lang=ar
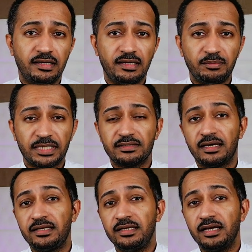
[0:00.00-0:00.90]

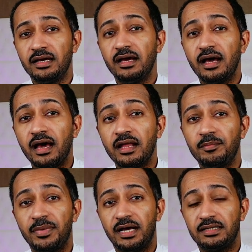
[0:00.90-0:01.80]
البطارية
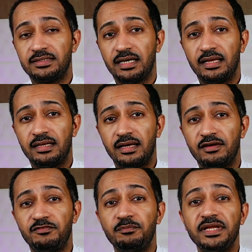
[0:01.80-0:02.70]

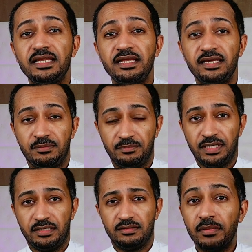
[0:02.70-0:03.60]
4000 ملي أمبير